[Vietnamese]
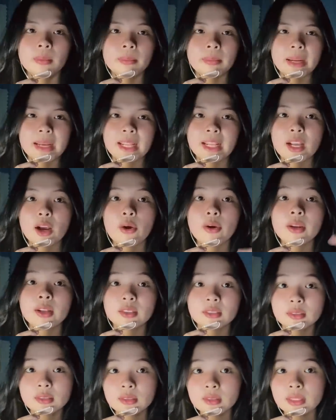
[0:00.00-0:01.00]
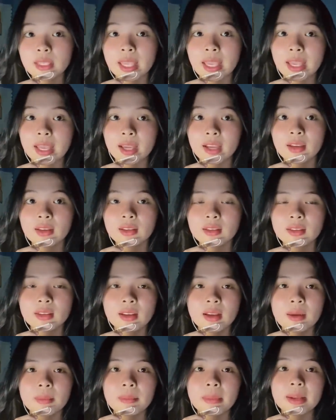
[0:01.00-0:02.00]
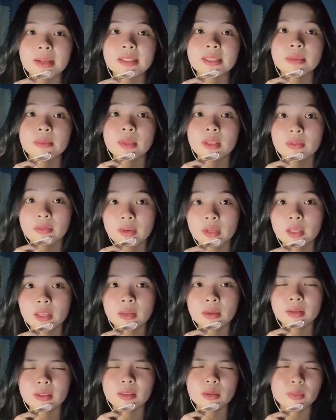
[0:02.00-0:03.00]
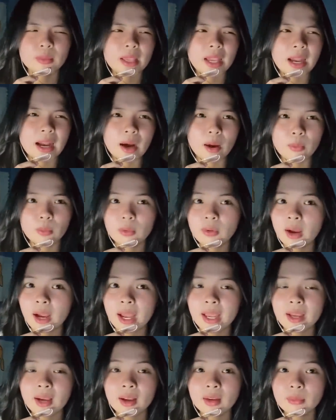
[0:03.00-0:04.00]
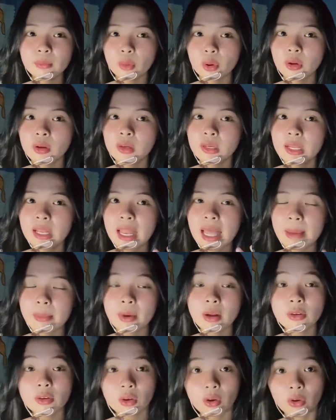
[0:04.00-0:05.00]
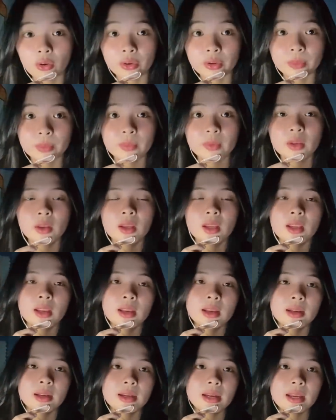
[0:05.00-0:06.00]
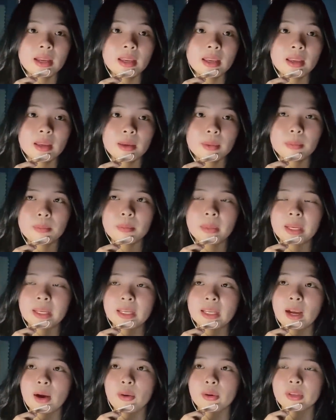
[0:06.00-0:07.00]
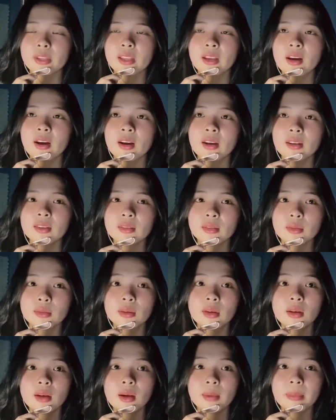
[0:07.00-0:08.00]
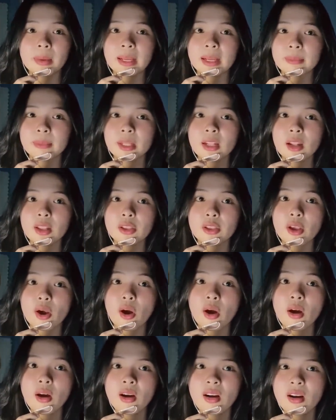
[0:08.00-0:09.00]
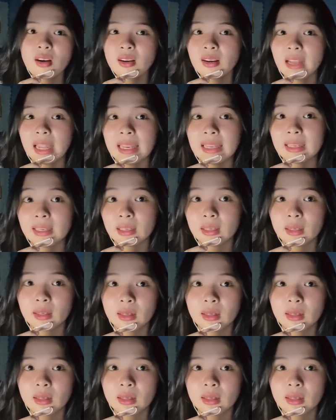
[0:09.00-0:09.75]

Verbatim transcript: bạn đang ngồi đằng trước nhà bạn xem tivi trong nhà không có ai hết mà người đi làm hết rồi cái bạn ngồi vậy thôi từ dưng á bạn cảm thấy là gió ướn lạnh